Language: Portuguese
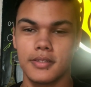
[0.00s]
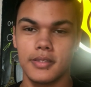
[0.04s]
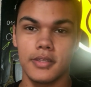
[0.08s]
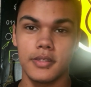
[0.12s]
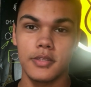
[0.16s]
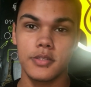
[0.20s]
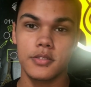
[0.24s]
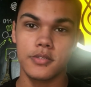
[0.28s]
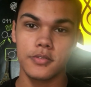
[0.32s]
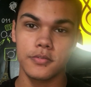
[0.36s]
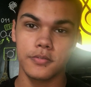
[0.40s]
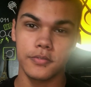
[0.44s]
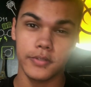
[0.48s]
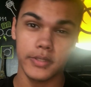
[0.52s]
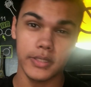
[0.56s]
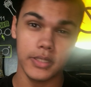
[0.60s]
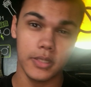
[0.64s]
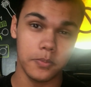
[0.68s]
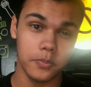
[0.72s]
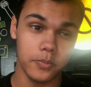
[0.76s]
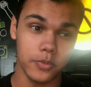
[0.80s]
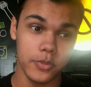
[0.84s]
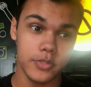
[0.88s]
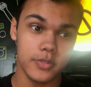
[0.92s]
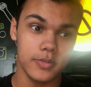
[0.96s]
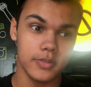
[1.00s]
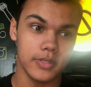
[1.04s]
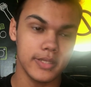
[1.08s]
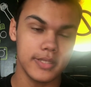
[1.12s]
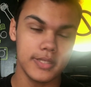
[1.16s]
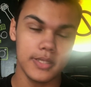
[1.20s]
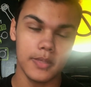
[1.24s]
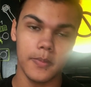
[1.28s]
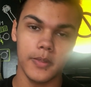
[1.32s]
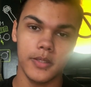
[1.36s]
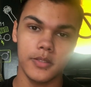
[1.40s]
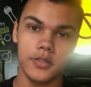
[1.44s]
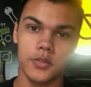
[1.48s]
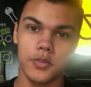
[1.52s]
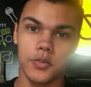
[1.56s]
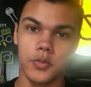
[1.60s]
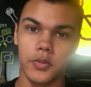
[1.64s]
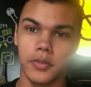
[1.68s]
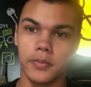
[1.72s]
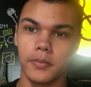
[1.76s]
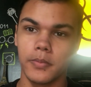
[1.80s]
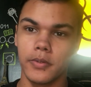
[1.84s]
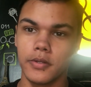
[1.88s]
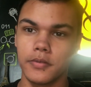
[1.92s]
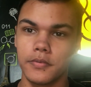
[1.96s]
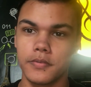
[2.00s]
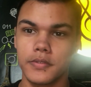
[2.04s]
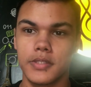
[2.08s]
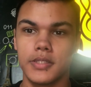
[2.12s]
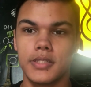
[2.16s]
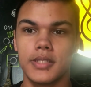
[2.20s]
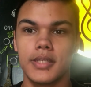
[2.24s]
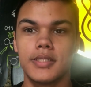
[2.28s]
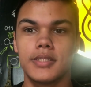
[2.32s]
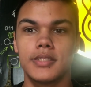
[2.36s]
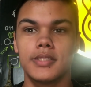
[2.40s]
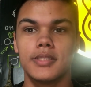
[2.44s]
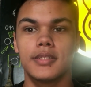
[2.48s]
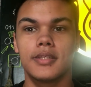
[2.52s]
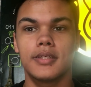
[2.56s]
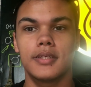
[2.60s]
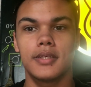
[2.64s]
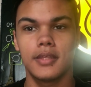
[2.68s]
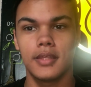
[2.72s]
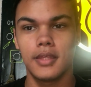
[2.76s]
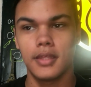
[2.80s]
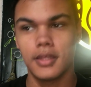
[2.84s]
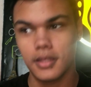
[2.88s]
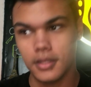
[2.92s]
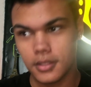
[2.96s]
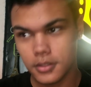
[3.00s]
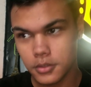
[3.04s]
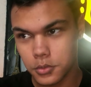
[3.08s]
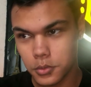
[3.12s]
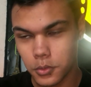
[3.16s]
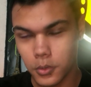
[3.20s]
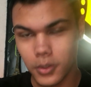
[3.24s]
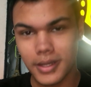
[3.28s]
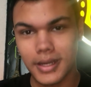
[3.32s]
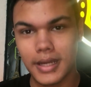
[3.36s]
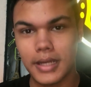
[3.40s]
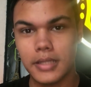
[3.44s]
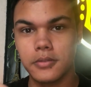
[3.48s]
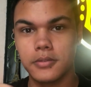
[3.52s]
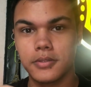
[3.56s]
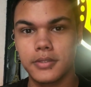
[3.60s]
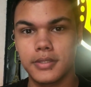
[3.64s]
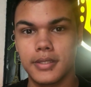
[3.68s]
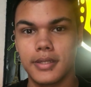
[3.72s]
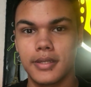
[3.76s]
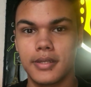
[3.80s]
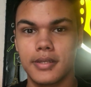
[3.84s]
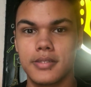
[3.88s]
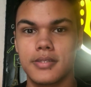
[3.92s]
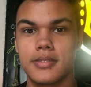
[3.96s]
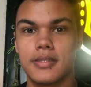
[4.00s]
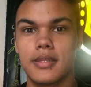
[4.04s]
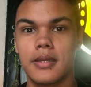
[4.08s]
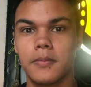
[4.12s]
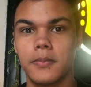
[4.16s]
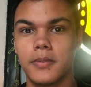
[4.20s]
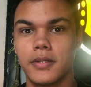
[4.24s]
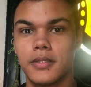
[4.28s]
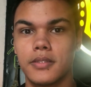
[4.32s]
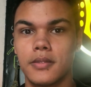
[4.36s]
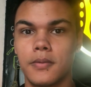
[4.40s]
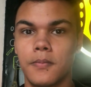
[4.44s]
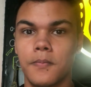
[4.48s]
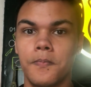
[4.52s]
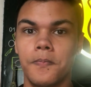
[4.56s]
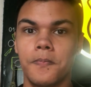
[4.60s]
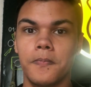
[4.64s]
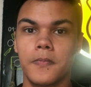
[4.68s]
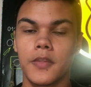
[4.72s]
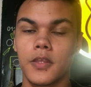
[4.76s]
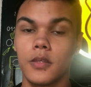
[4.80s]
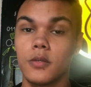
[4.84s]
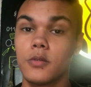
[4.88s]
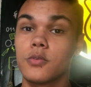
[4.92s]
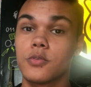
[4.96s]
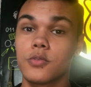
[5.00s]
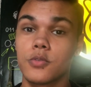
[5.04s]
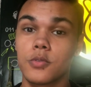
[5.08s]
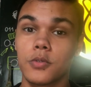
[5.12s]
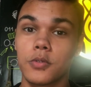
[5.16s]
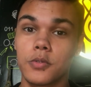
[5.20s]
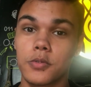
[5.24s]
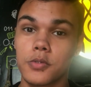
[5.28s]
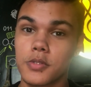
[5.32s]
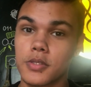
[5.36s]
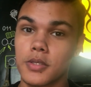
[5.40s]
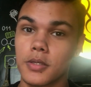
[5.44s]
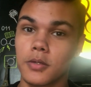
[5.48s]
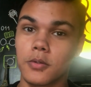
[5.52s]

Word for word: E isso foi depois do lançamento do Rebirth, que já tinha trocado integrantes da banda, e os únicos que